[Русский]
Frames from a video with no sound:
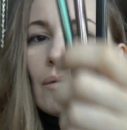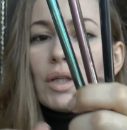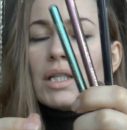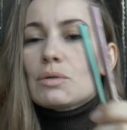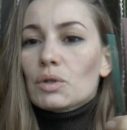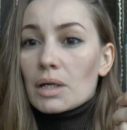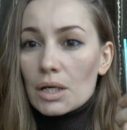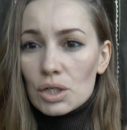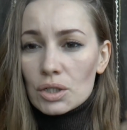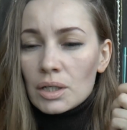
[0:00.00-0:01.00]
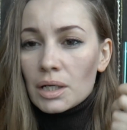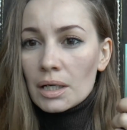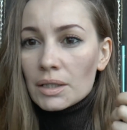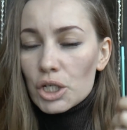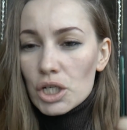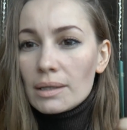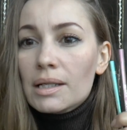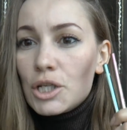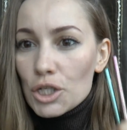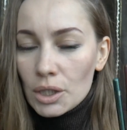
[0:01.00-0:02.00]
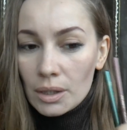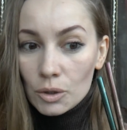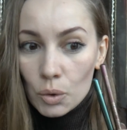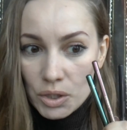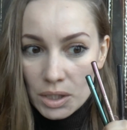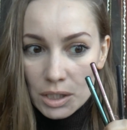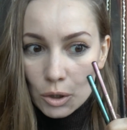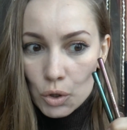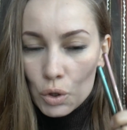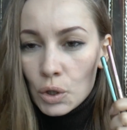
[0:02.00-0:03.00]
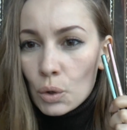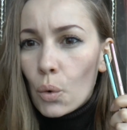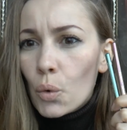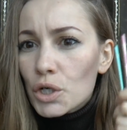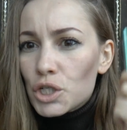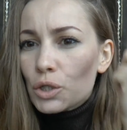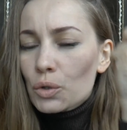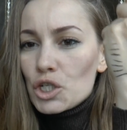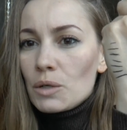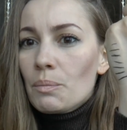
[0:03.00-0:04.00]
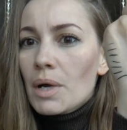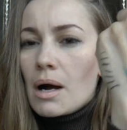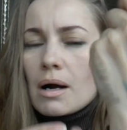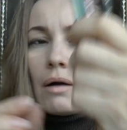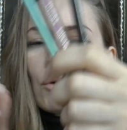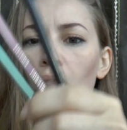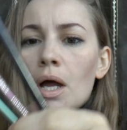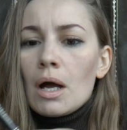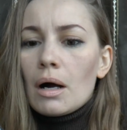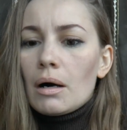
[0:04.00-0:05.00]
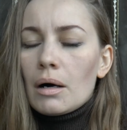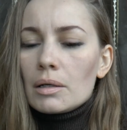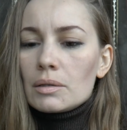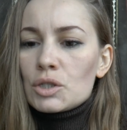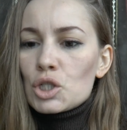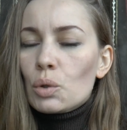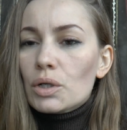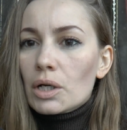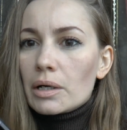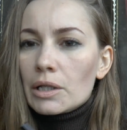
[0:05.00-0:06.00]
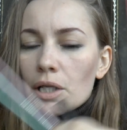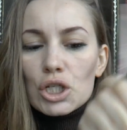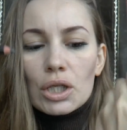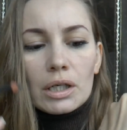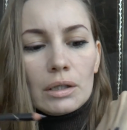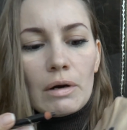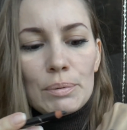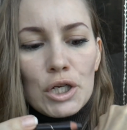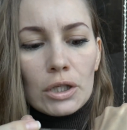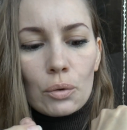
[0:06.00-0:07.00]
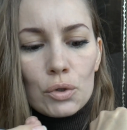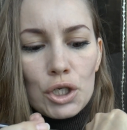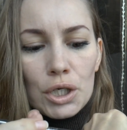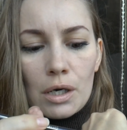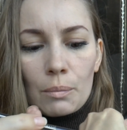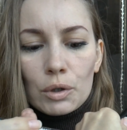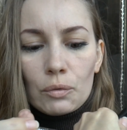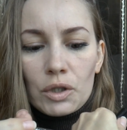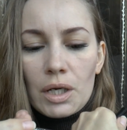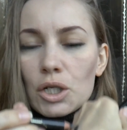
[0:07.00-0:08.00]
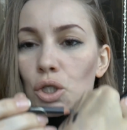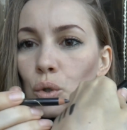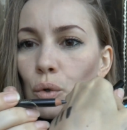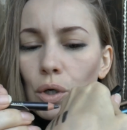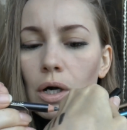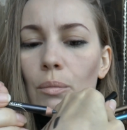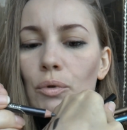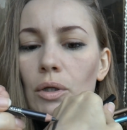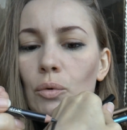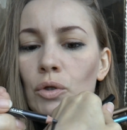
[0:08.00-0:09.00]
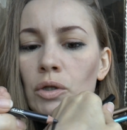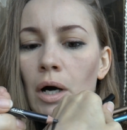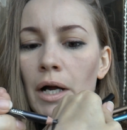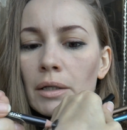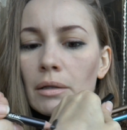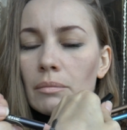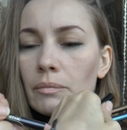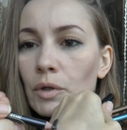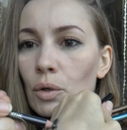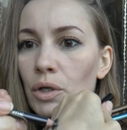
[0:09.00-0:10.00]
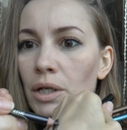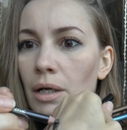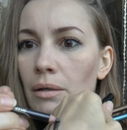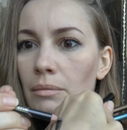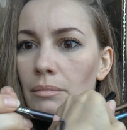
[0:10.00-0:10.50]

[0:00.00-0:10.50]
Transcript: Вот эти вот э, карандаши отлично наносятся, то есть у них очень-очень мягко. Вот а, черный карандаш, так это вообще такое ощущение, как будто вот я рисую, как будто он тает на руке.